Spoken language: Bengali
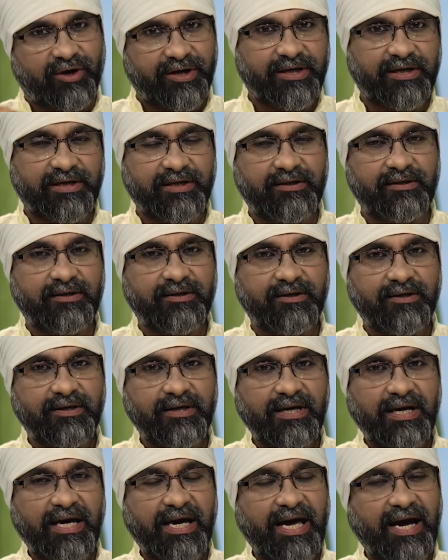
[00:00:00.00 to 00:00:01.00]
করেনি
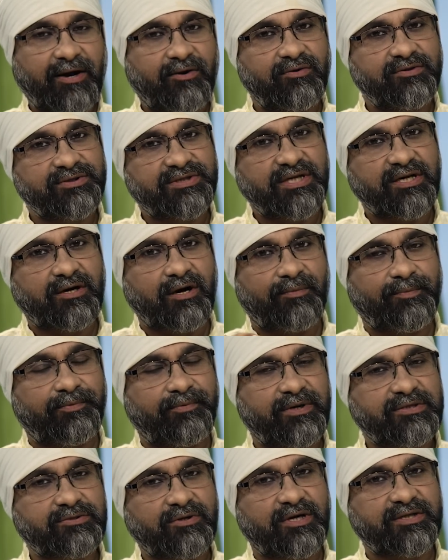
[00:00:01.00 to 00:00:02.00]
এখন সে
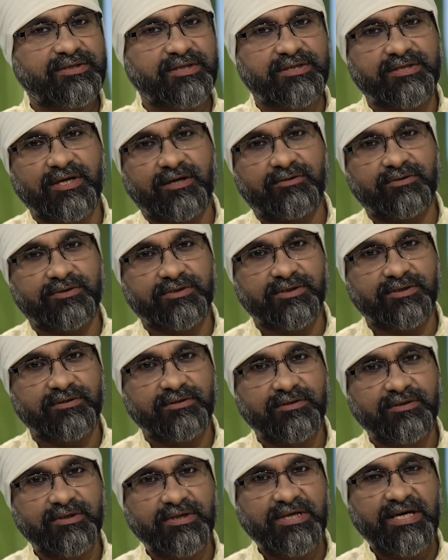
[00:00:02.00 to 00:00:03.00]
কম্প্রোমাইজ করার চেষ্টা করছে
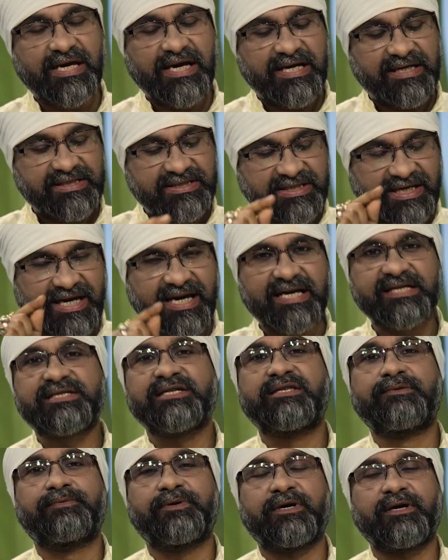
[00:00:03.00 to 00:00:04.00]
সেই
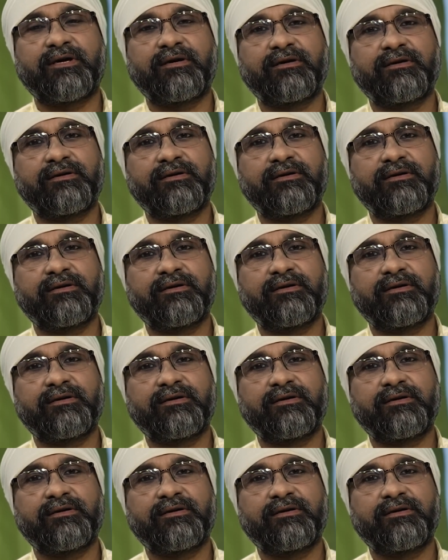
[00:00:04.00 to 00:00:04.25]
জিতবে